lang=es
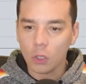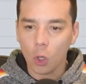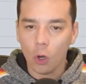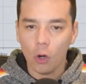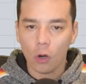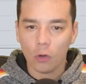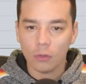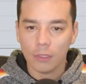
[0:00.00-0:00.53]

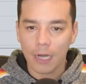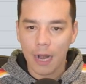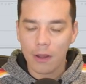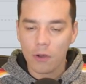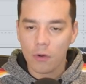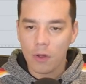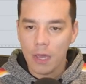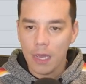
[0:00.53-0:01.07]
todo lo
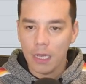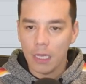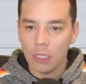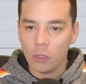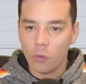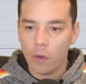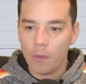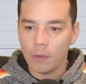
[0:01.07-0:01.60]
contrario
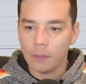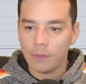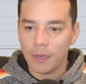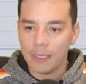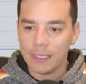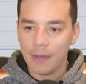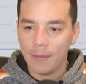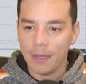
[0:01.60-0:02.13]
y tuvimos
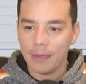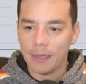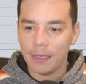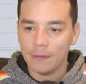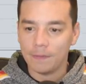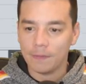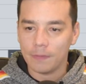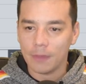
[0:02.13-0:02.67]

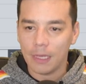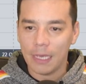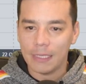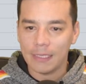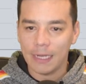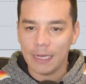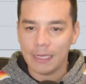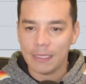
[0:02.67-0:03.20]
precisamente
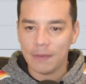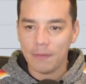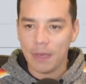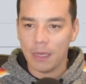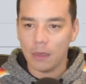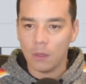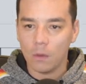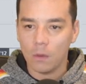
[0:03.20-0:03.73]
este
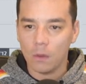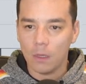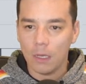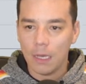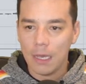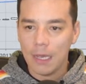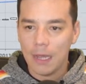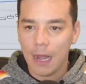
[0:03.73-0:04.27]
crecimiento
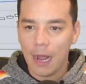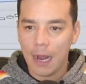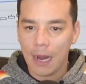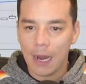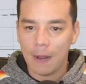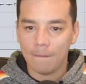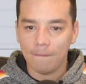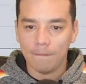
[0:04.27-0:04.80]

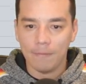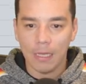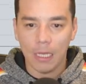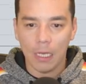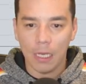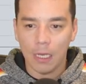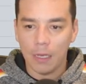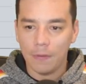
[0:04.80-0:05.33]
acá,
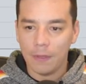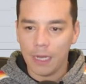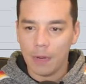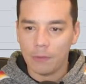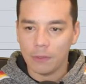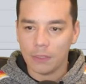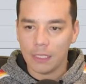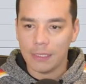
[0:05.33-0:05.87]
de,
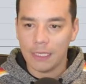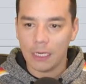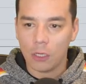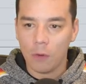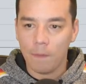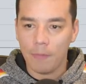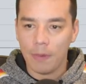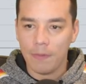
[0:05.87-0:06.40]
digamos, este
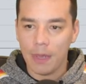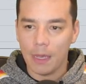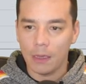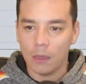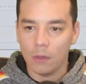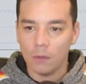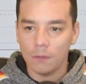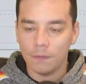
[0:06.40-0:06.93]

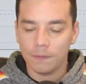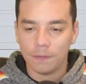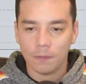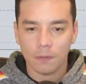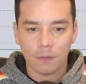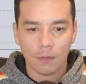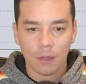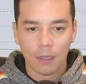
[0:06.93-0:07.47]
rompimiento
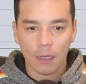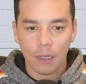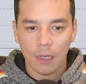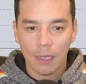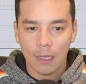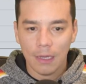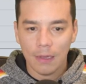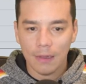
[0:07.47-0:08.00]

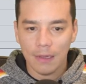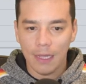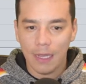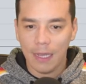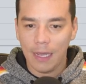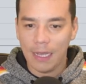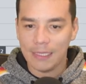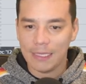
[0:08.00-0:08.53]

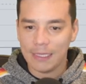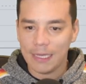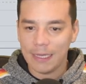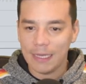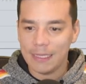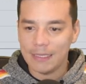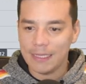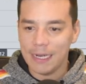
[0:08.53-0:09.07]
de esta
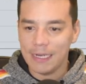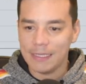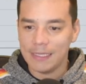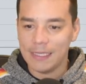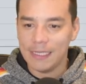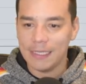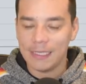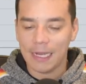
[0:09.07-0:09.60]
tendencia
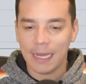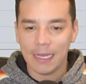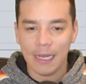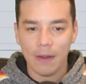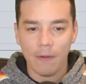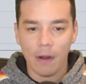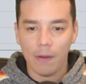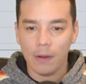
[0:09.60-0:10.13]
alcista que
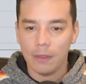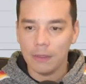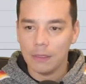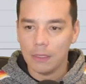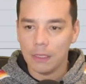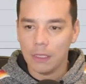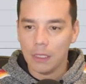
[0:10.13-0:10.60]
llevaba,